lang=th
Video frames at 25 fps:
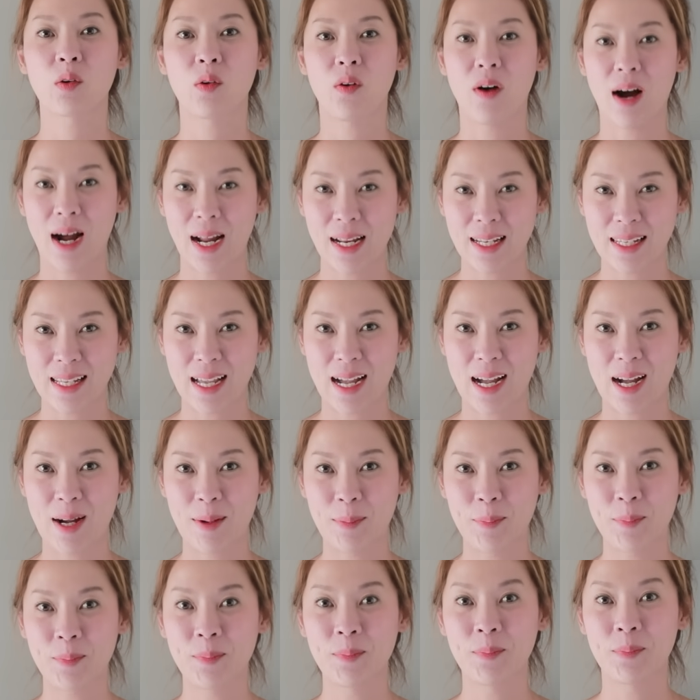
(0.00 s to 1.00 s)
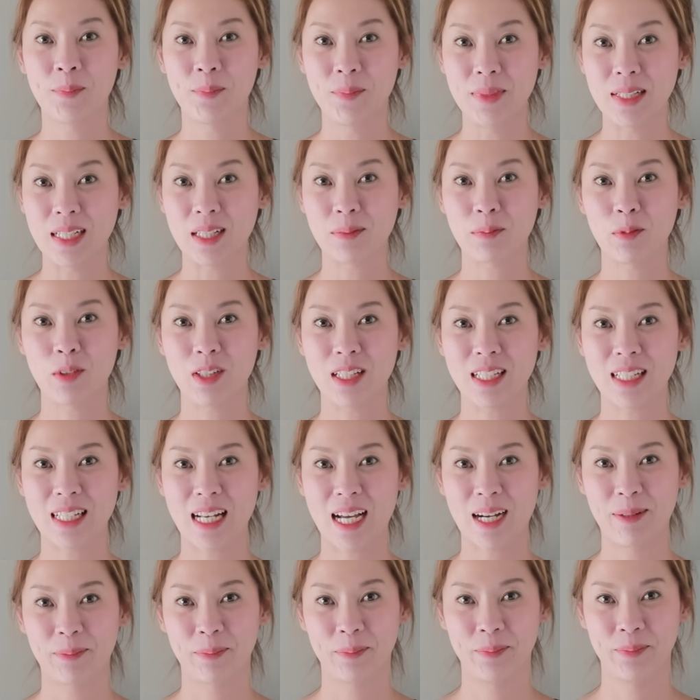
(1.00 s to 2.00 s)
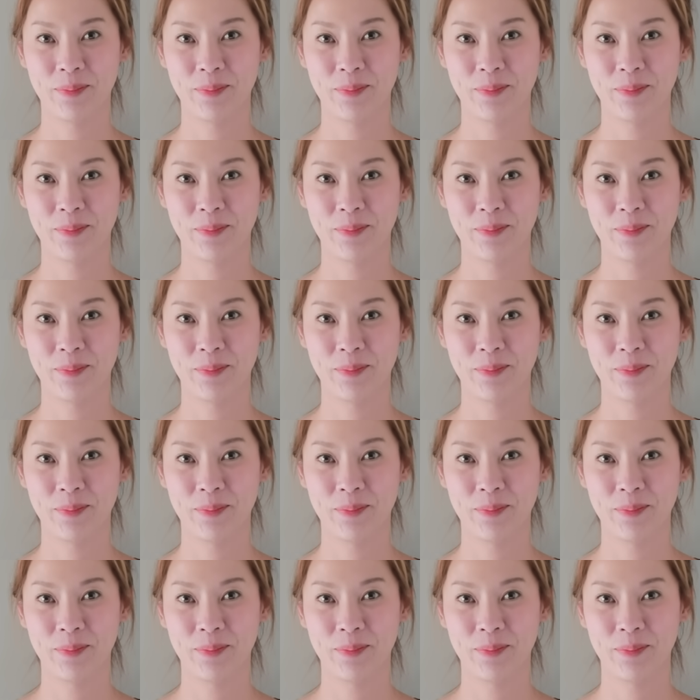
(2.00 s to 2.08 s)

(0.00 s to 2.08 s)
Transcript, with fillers: ควายงามเมืองบุรีรัมย์